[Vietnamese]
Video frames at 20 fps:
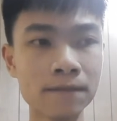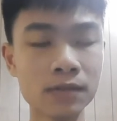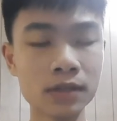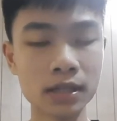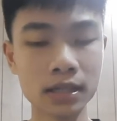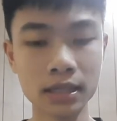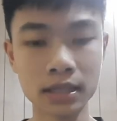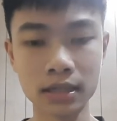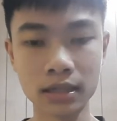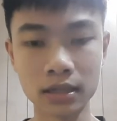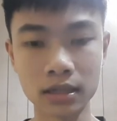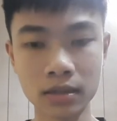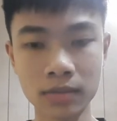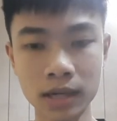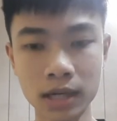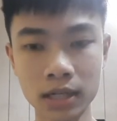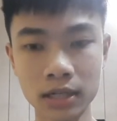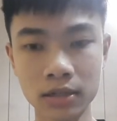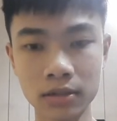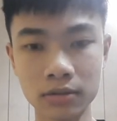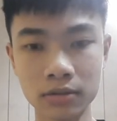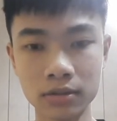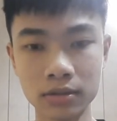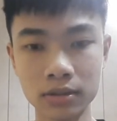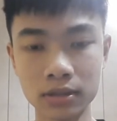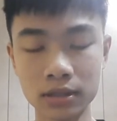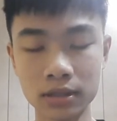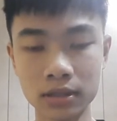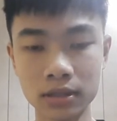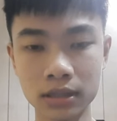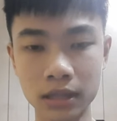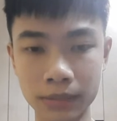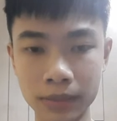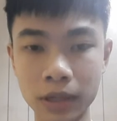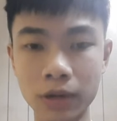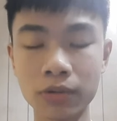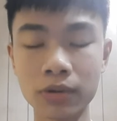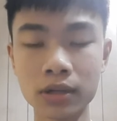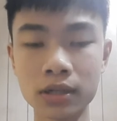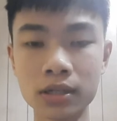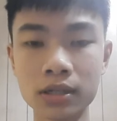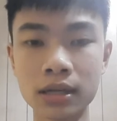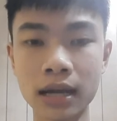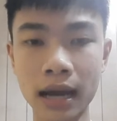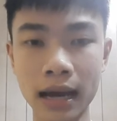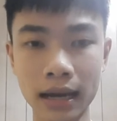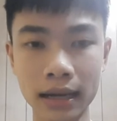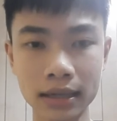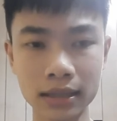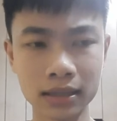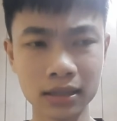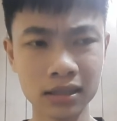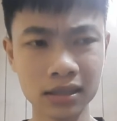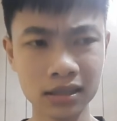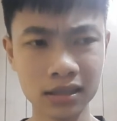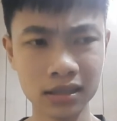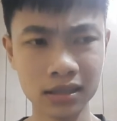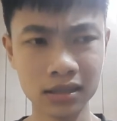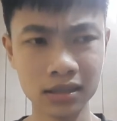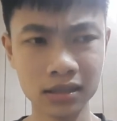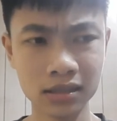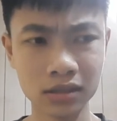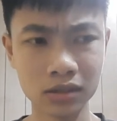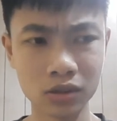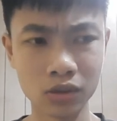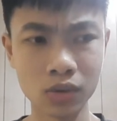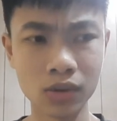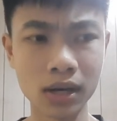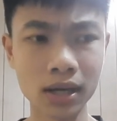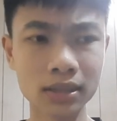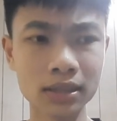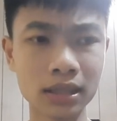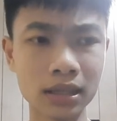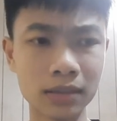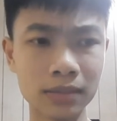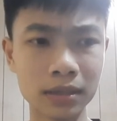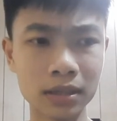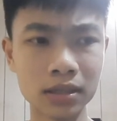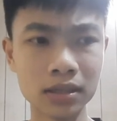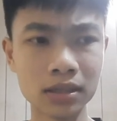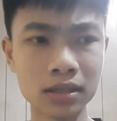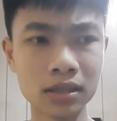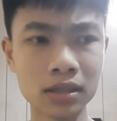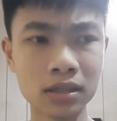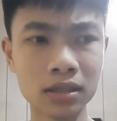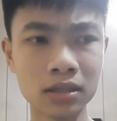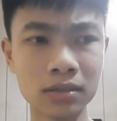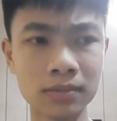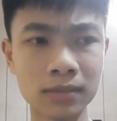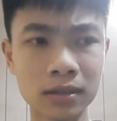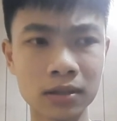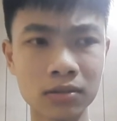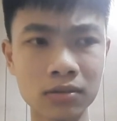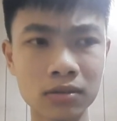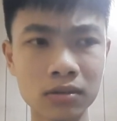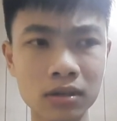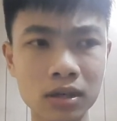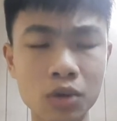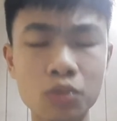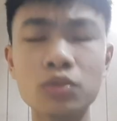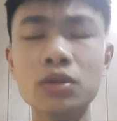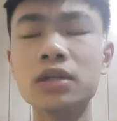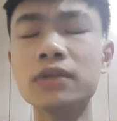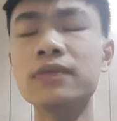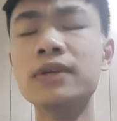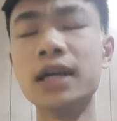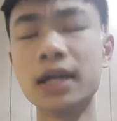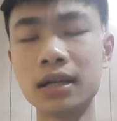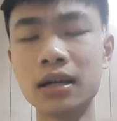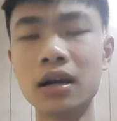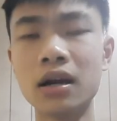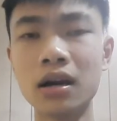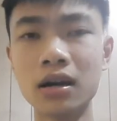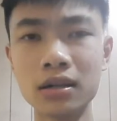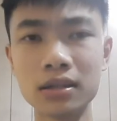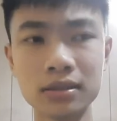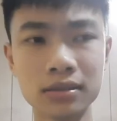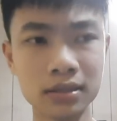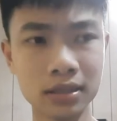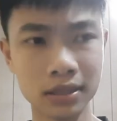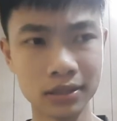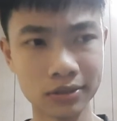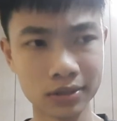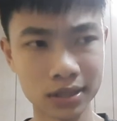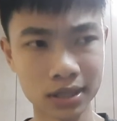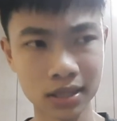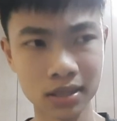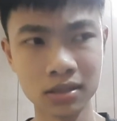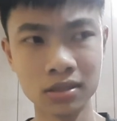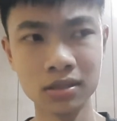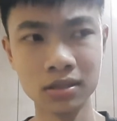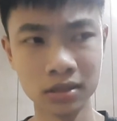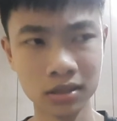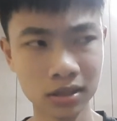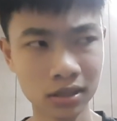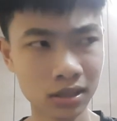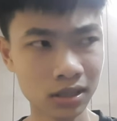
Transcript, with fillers: thế nên là các bạn nào tìm hiểu các đơn hàng, cố gắng tìm đến những cái nơi mà nó đông người Việt ở thì nó sẽ hơn.